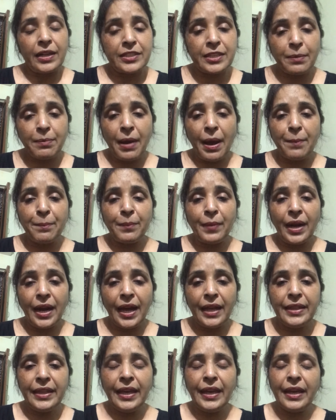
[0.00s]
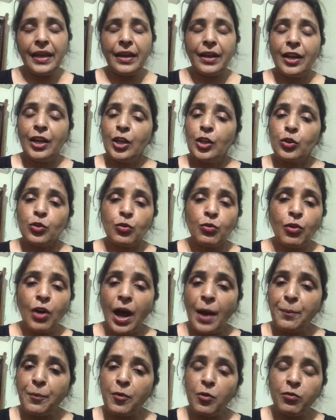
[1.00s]
जब आप मिला देंगे तो वो
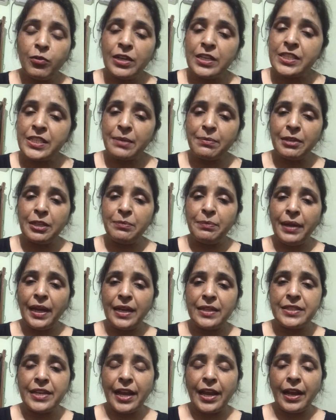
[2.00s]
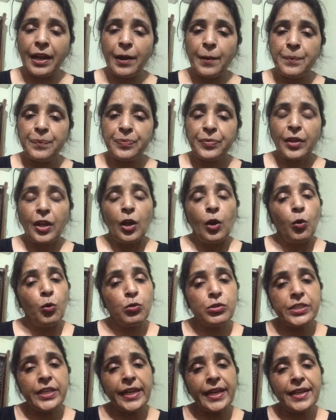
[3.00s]
आपको वर्ड समझ में आ जाएगा
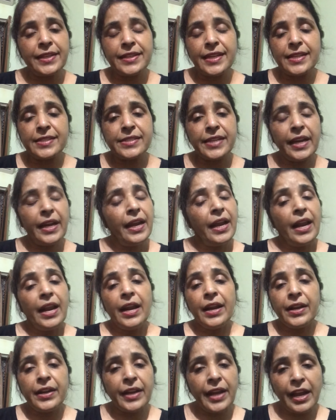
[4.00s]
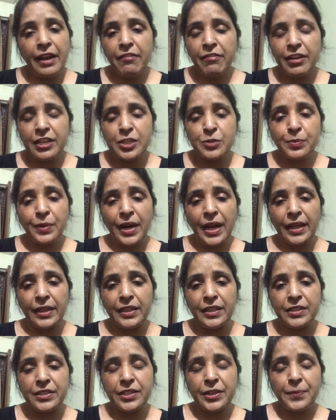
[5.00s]
उसी के जैसे नए वर्ड्स बना
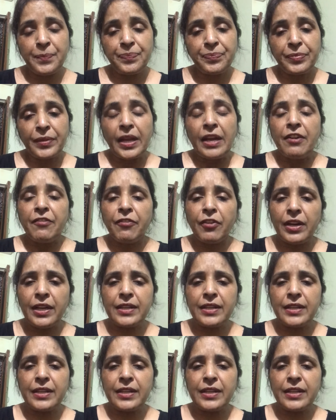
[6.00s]
दीजिए फॉर